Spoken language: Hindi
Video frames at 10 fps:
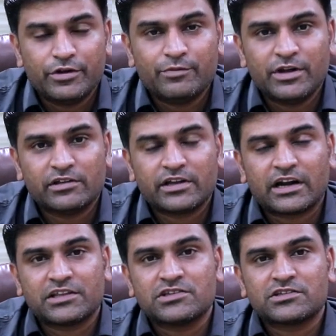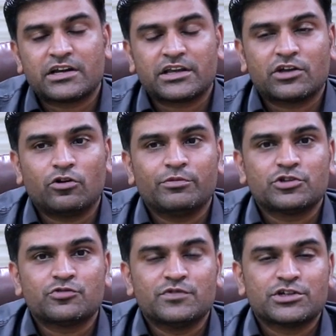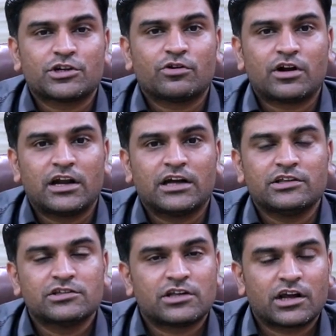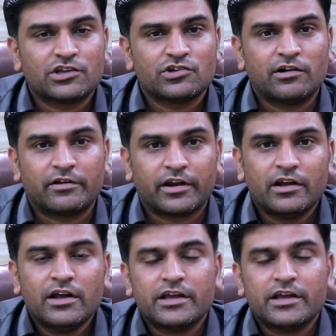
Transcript: वीक भी नज़र आते हैं जिस तरह की इकनॉमिक सिचुएशन और हालात जिस तरह के चल रहे हैं